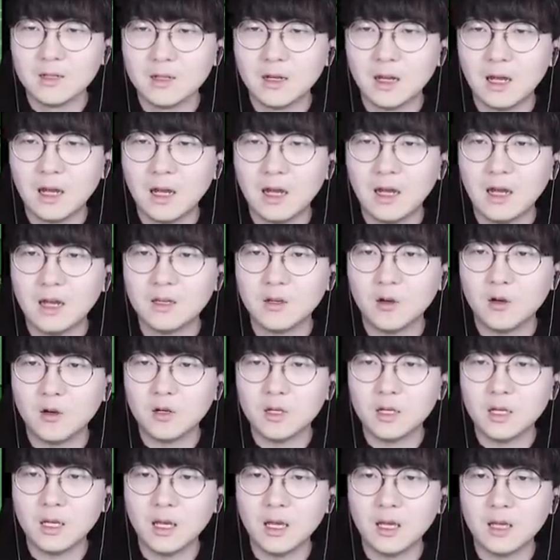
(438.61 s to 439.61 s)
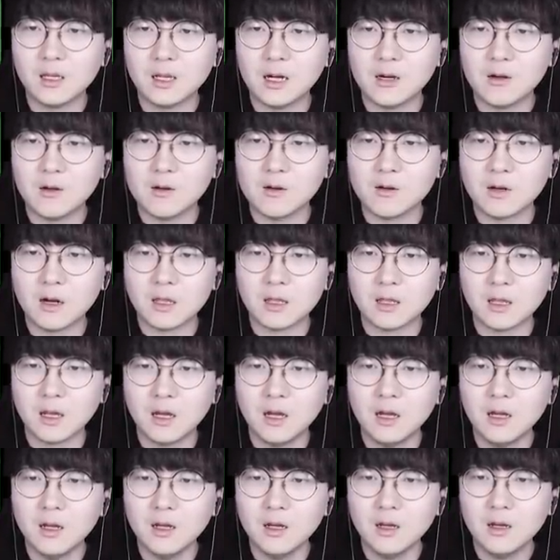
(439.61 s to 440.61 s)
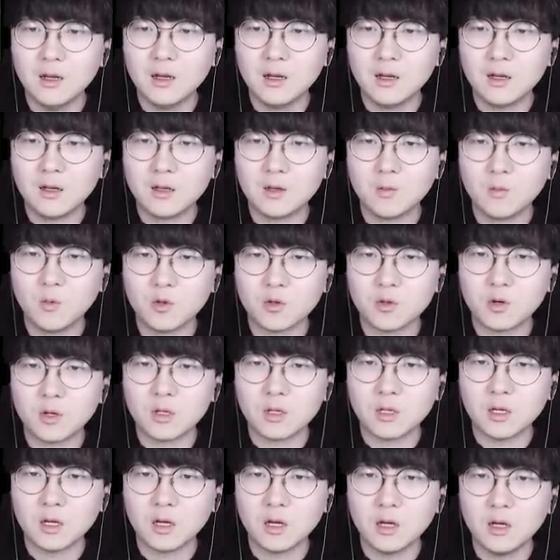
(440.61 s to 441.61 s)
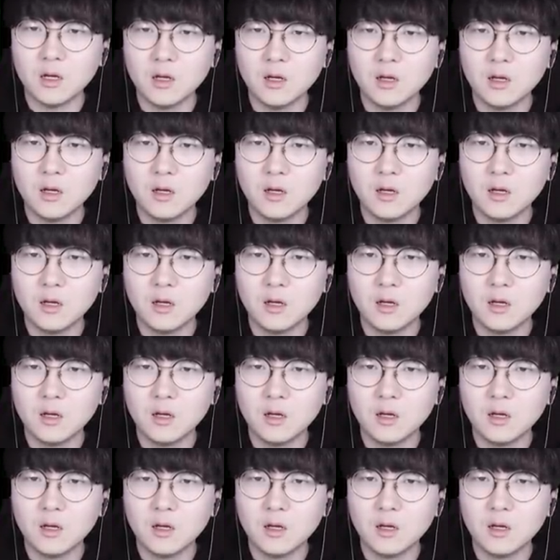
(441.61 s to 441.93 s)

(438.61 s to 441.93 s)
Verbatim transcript: 아 여기에 살 걸 그랬나? 뭐 들어있냐?